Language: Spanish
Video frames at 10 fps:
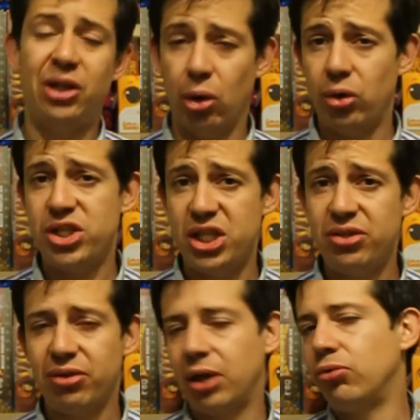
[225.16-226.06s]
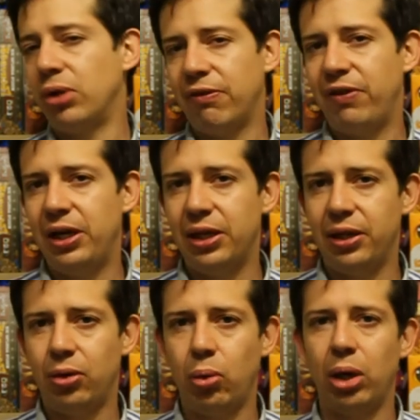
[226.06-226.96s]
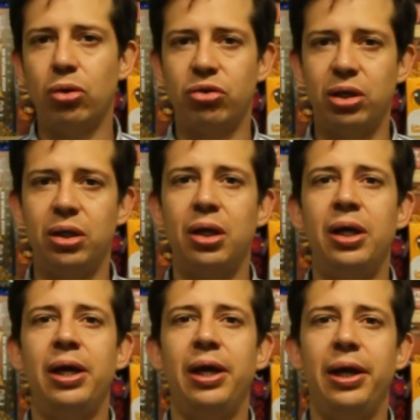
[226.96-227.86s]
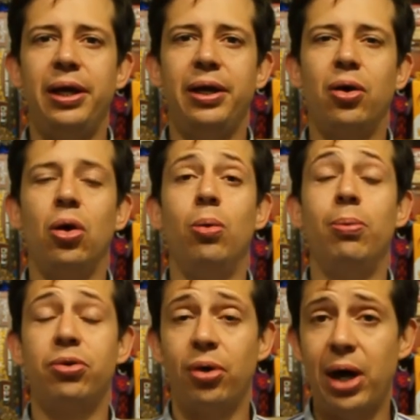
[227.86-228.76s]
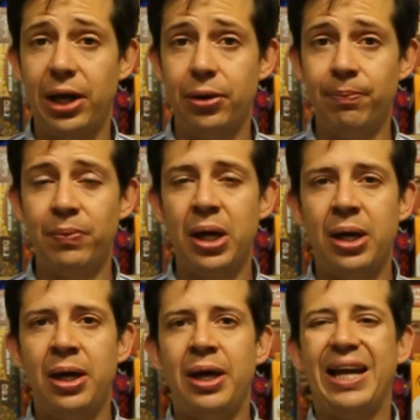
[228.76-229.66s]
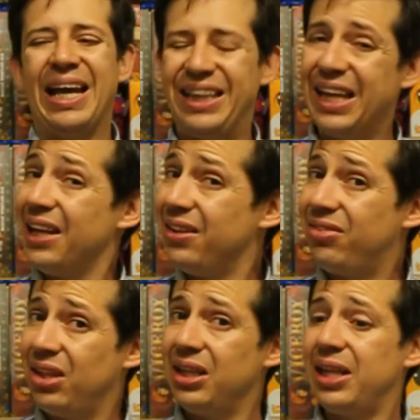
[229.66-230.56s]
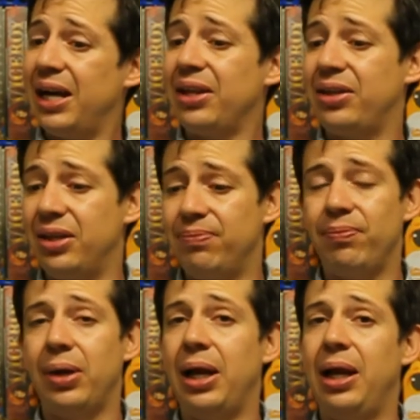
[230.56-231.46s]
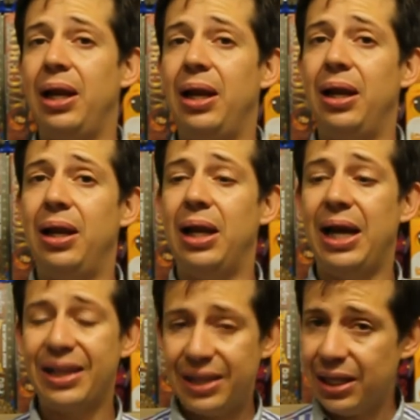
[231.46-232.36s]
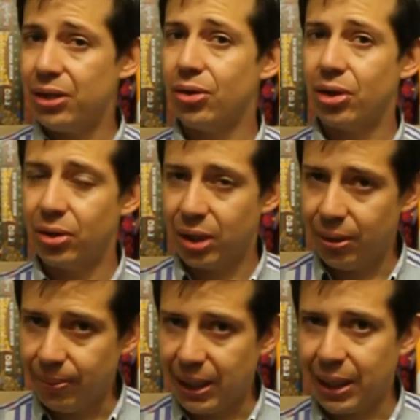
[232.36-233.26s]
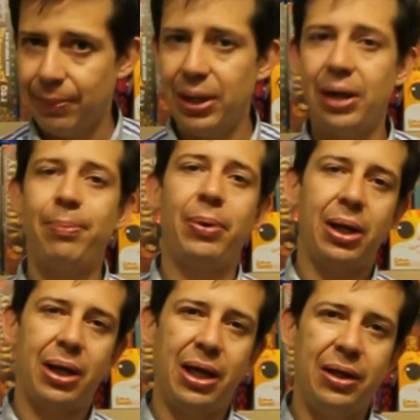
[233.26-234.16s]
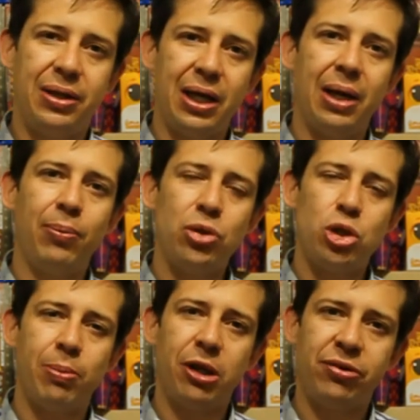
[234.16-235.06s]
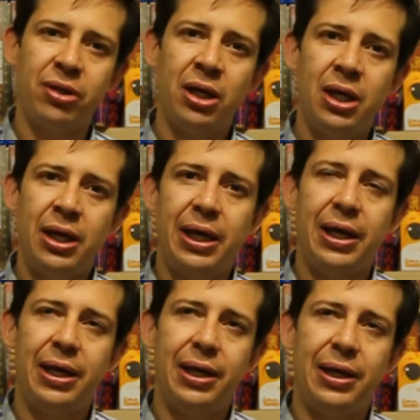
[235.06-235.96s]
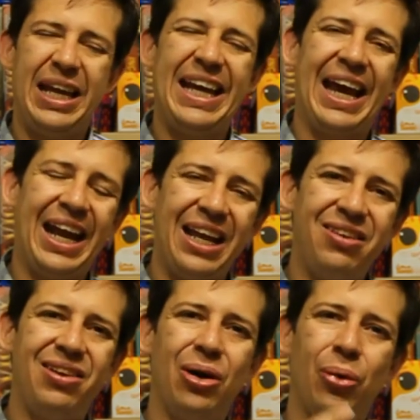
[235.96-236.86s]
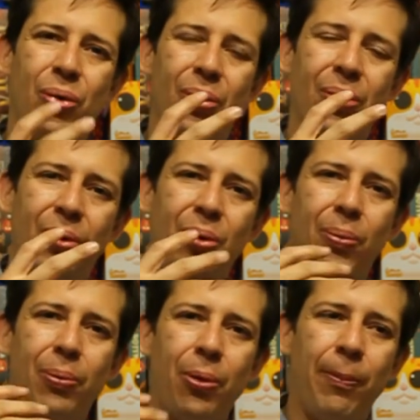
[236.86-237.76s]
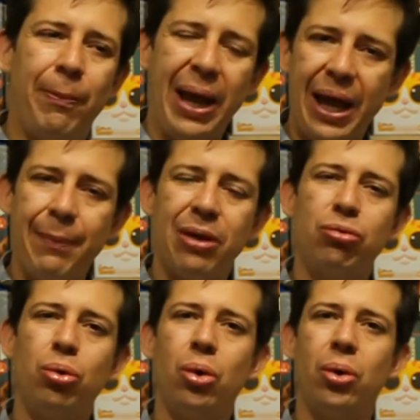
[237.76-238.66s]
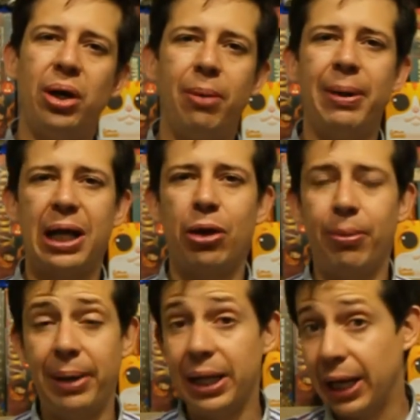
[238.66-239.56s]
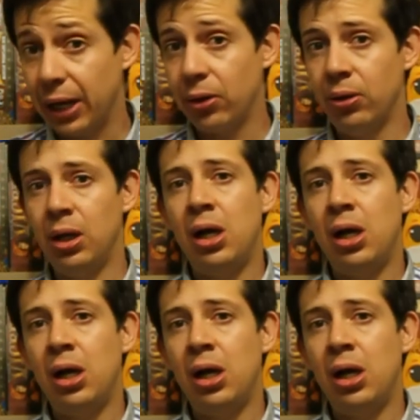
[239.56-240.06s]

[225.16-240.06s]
Origins, que es una feria de juegos en, en Columbus, Ohio, que tiene distinta arte. El arte yo creo que va a cambiar para que tenga mucho más eh, injerencia o, pegue más duro en el mercado americano.